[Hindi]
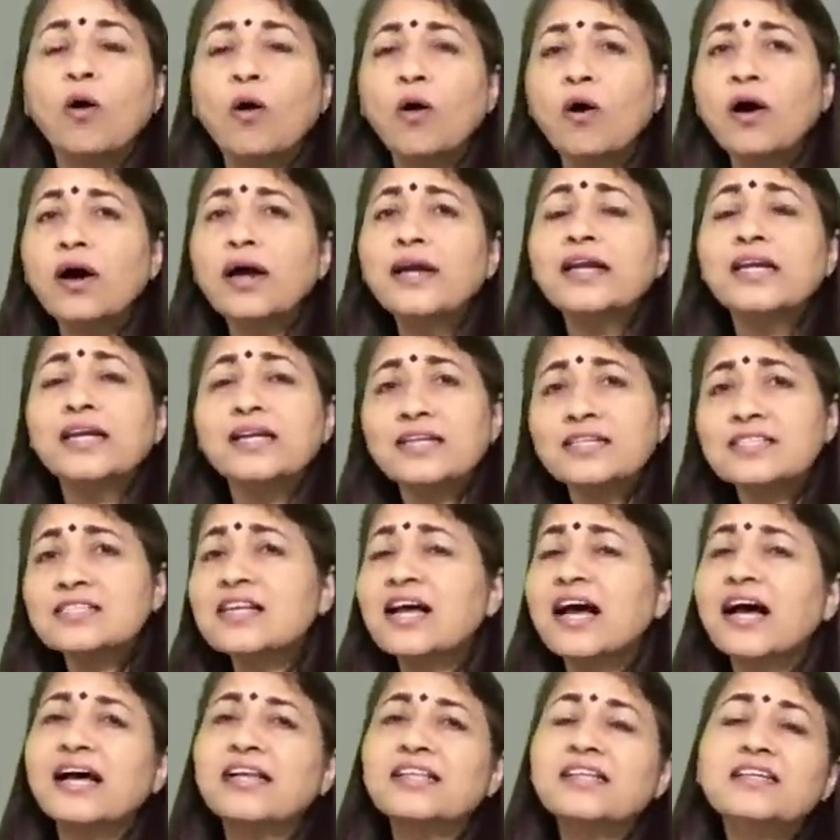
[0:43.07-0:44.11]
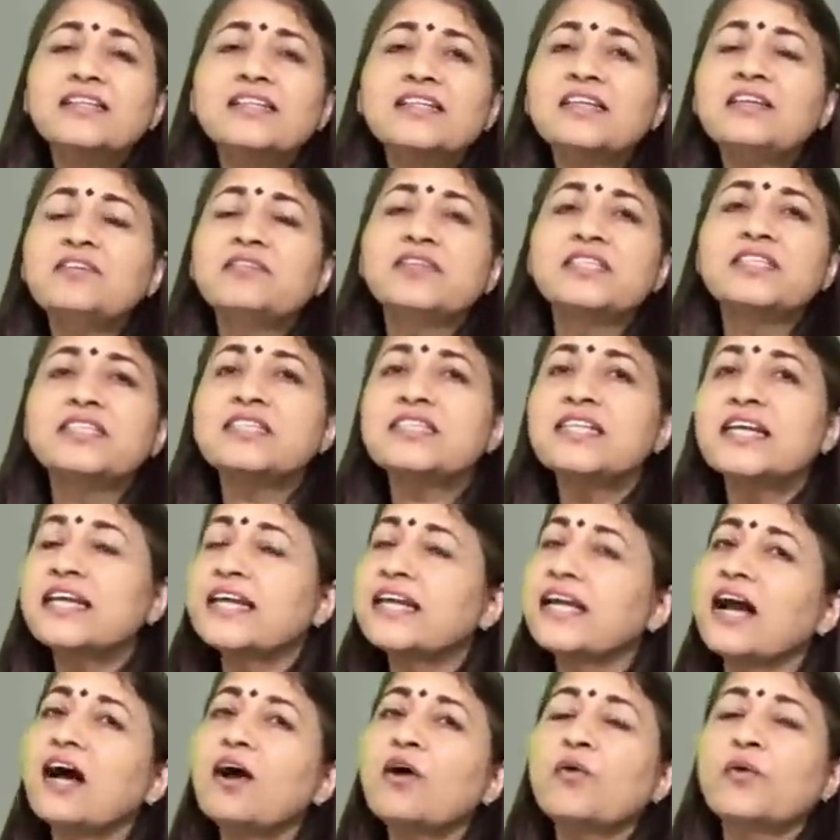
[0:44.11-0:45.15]
और इस आदत की वजह से
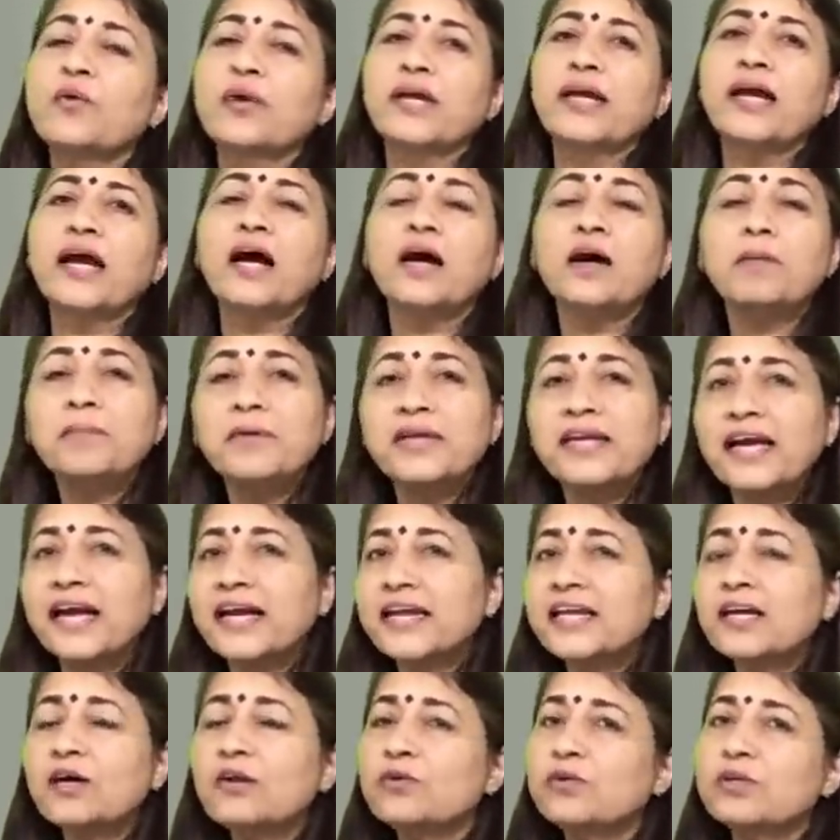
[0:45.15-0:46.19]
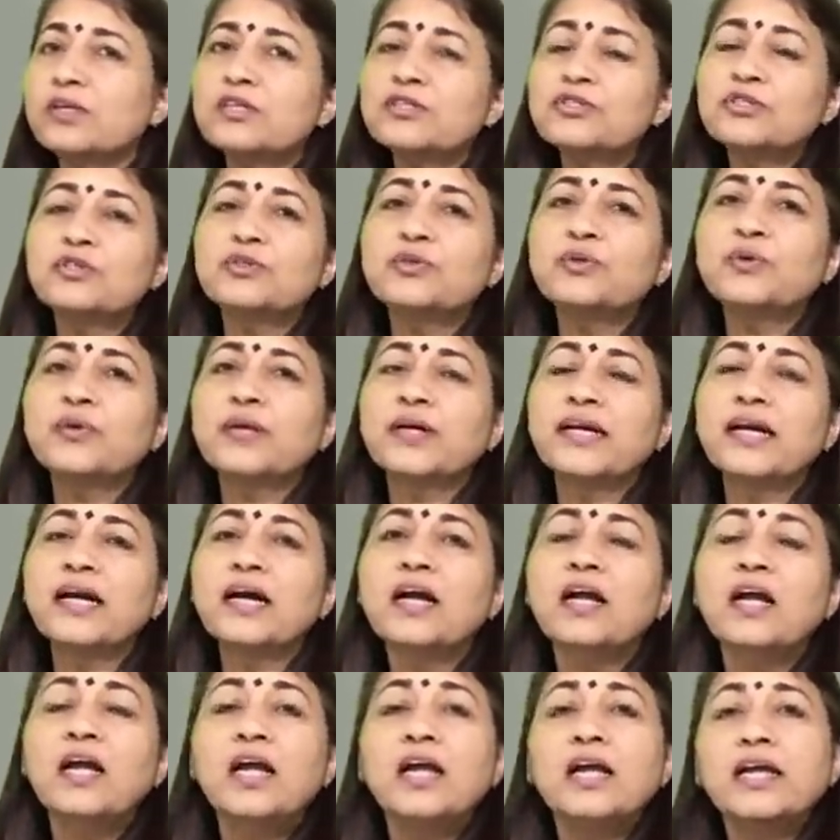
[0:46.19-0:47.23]
क्या हो गया अब क्या क्या होना शुरू हो गया
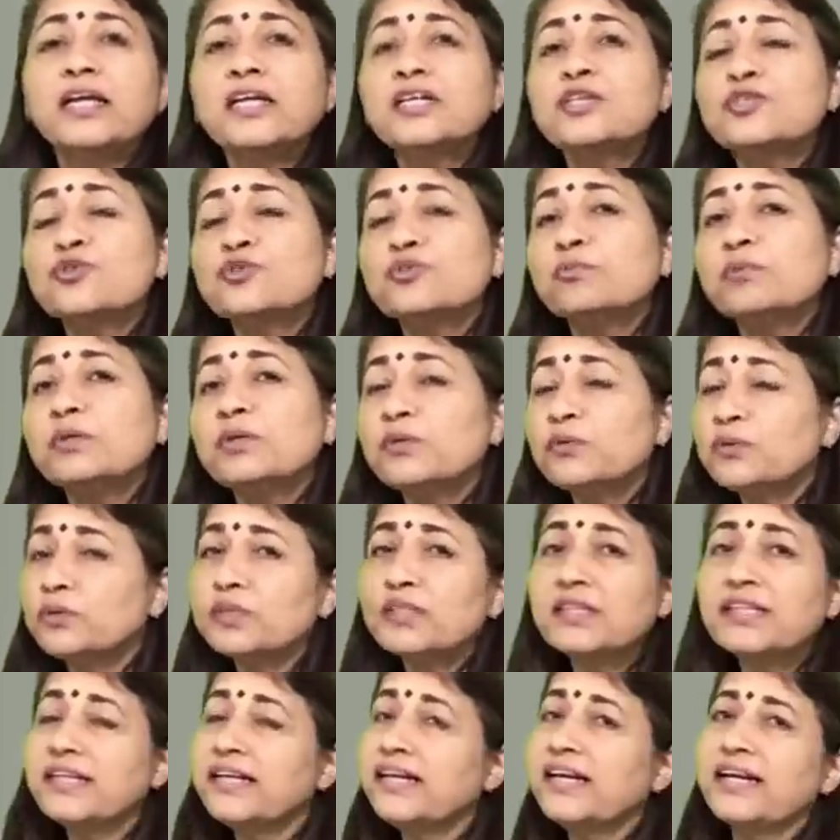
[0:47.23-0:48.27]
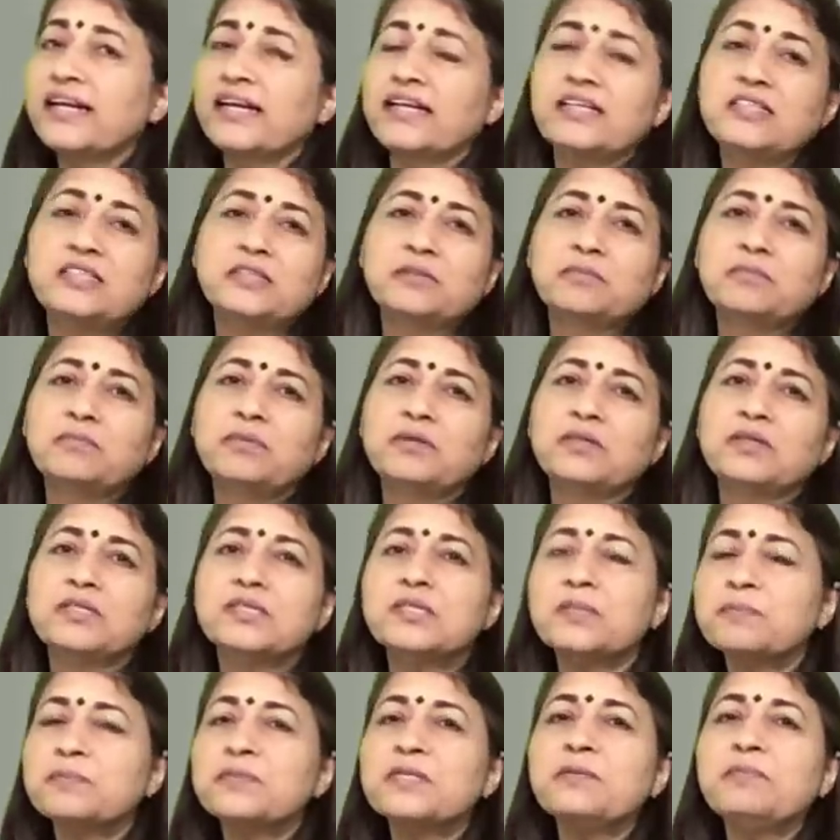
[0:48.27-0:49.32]
कि सुबह उठते हैं ना जब
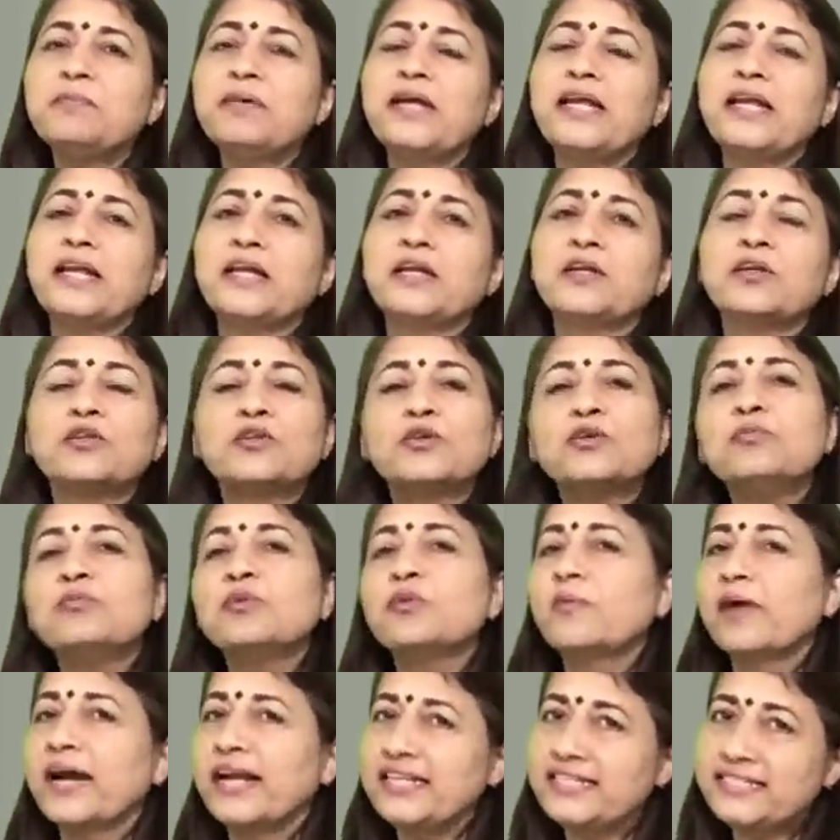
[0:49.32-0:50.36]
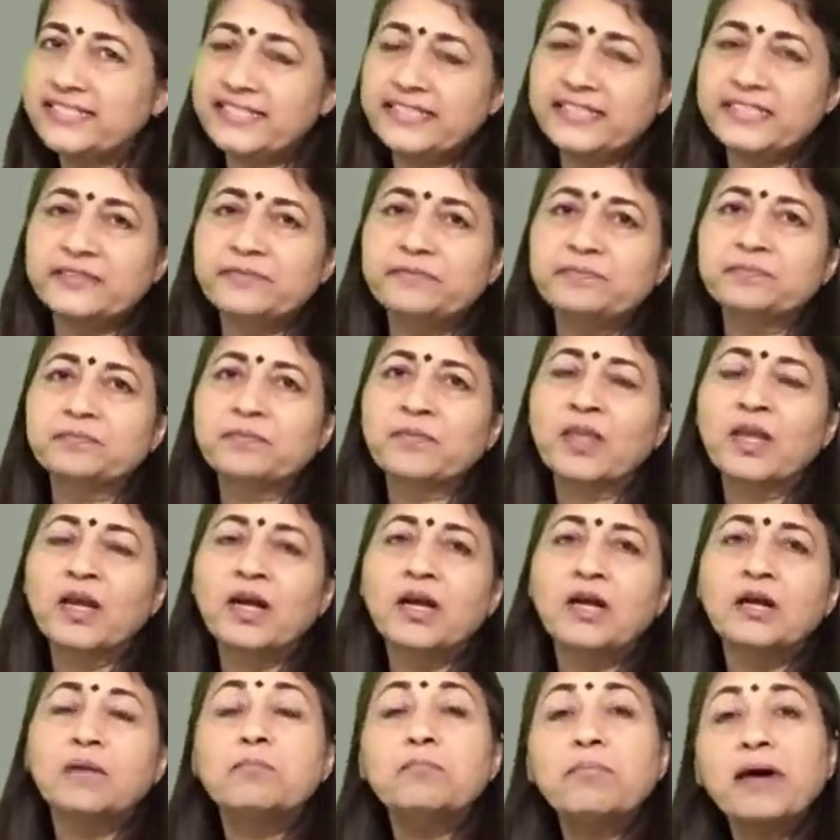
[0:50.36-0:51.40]
सबसे पहले तो मोबाइल चाहिए
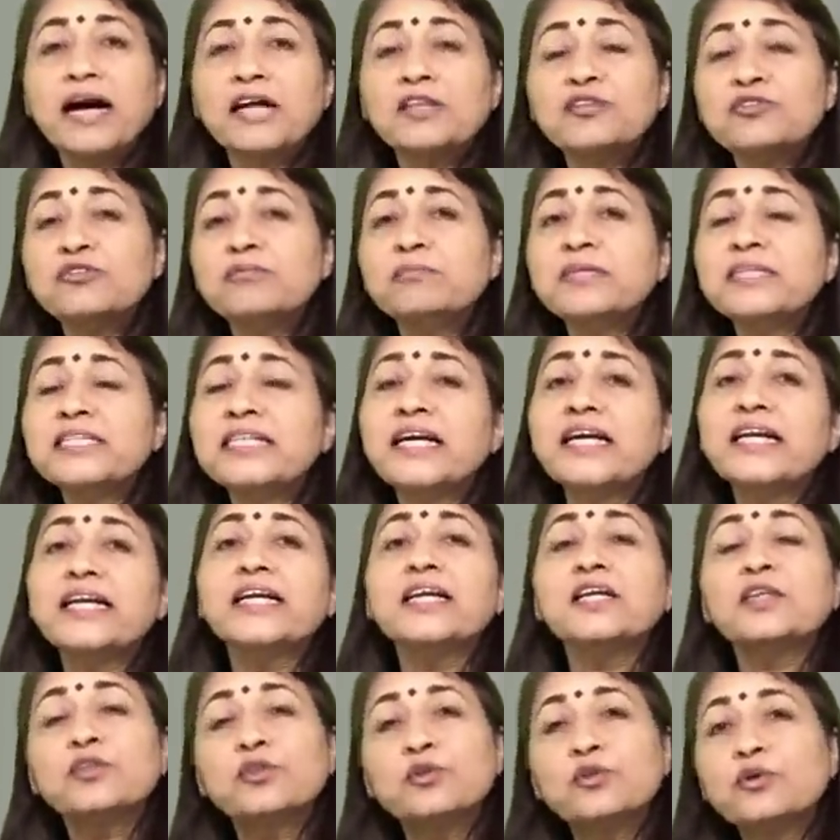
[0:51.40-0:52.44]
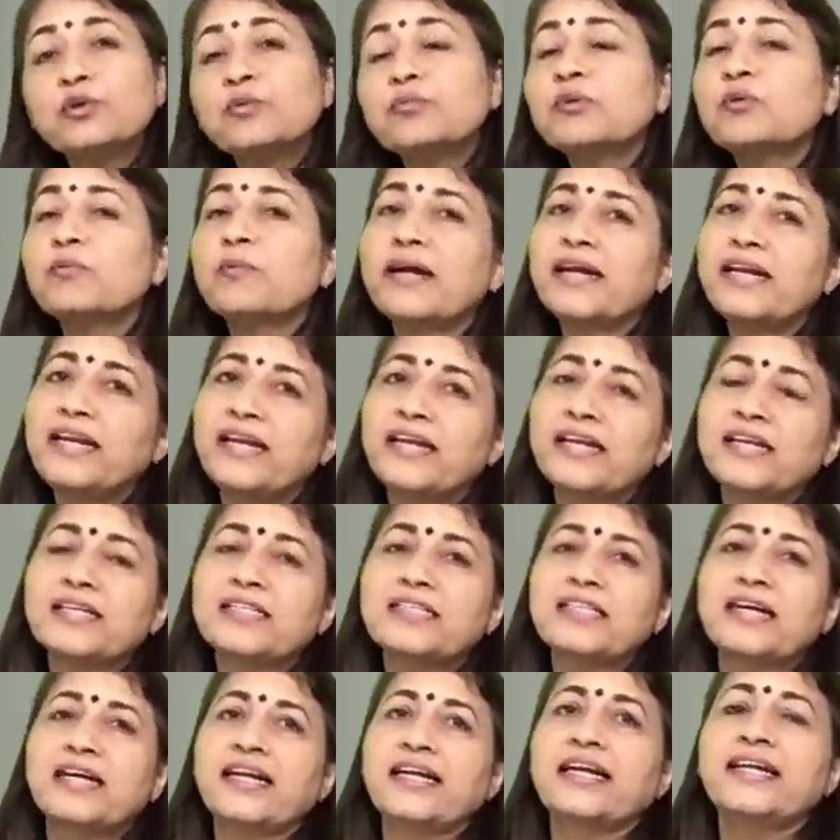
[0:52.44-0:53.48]
बाथरूम में जा रहे हैं तो मोबाइल लेके
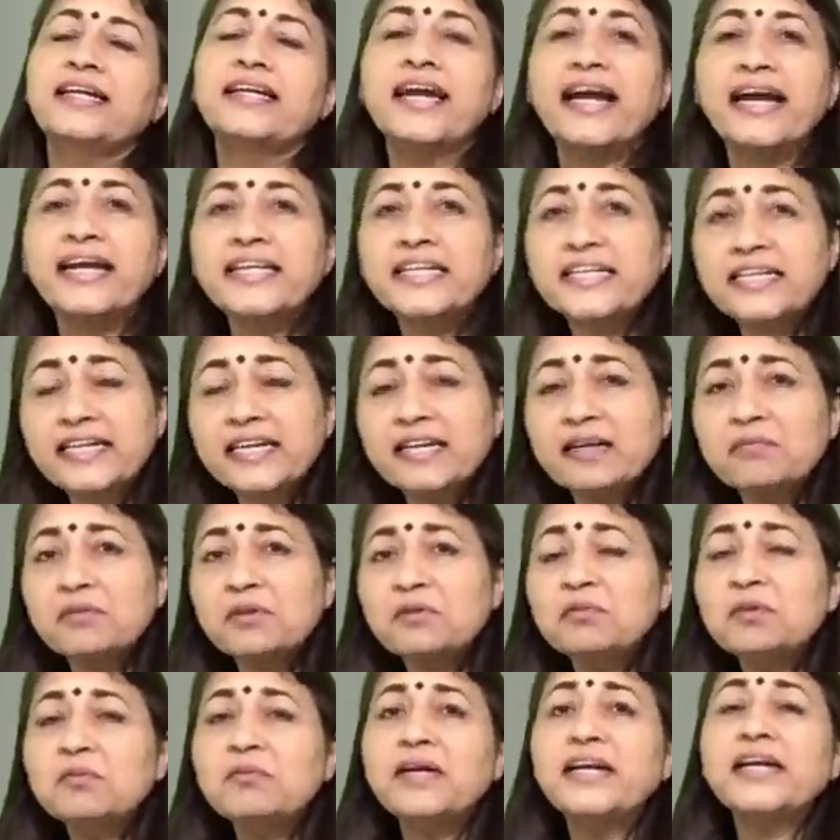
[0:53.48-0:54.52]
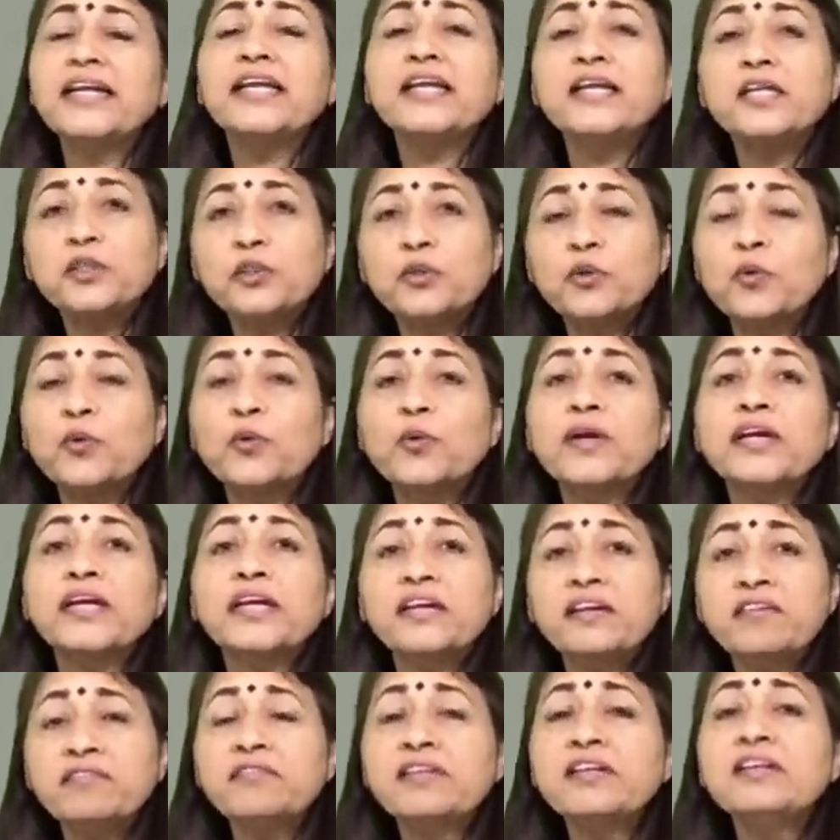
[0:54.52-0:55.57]
जा रहे हैं डाइनिंग टेबल पे बैठे हैं तो
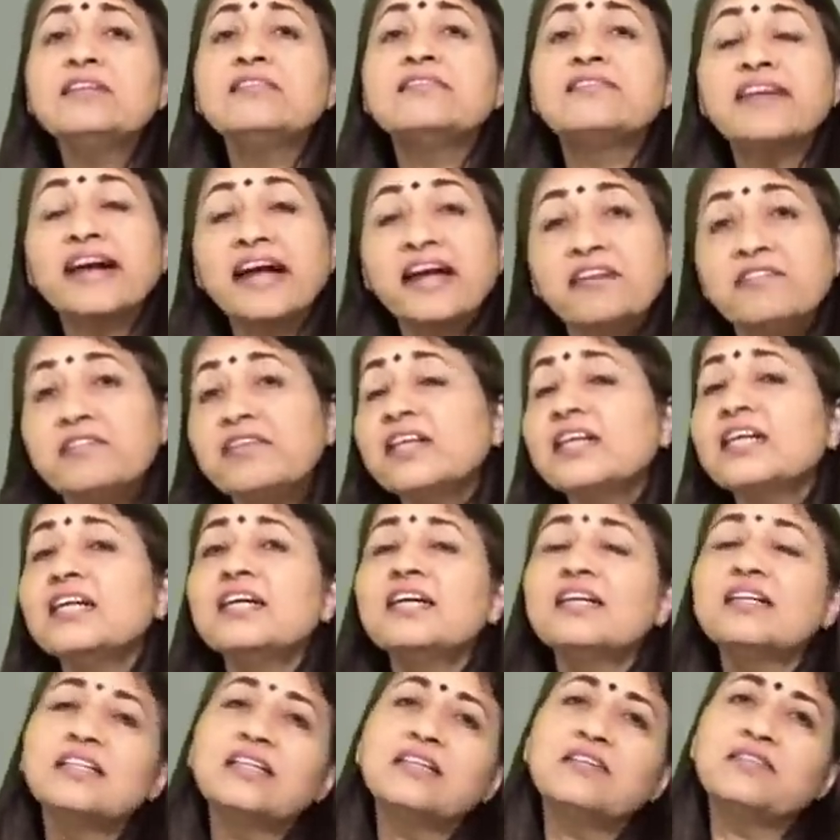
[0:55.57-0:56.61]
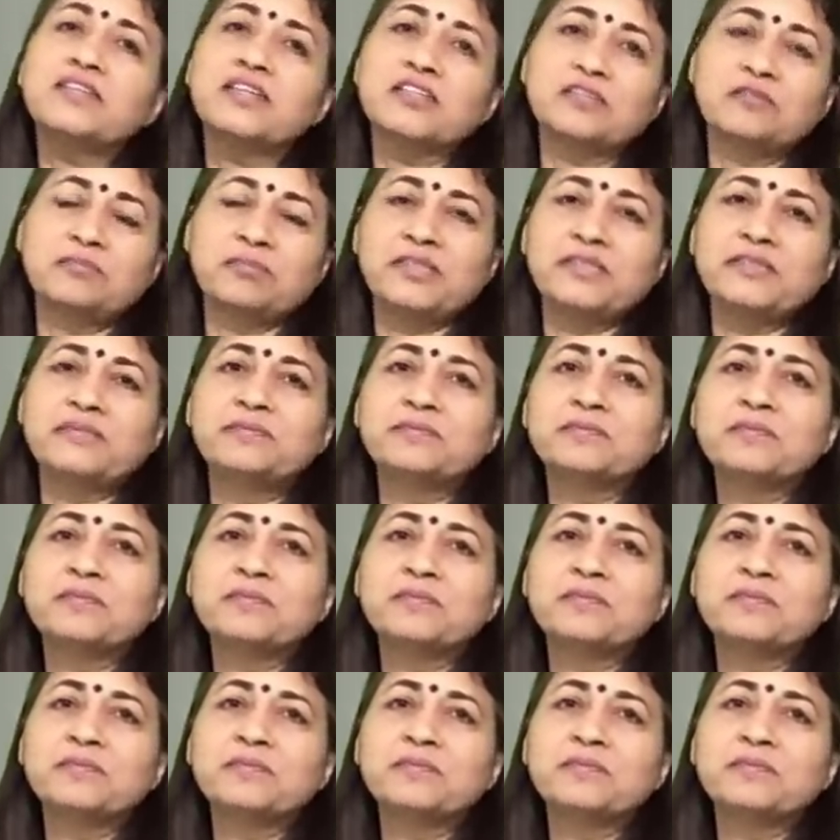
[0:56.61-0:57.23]
इवन ड्राइविंग करते वक्त भी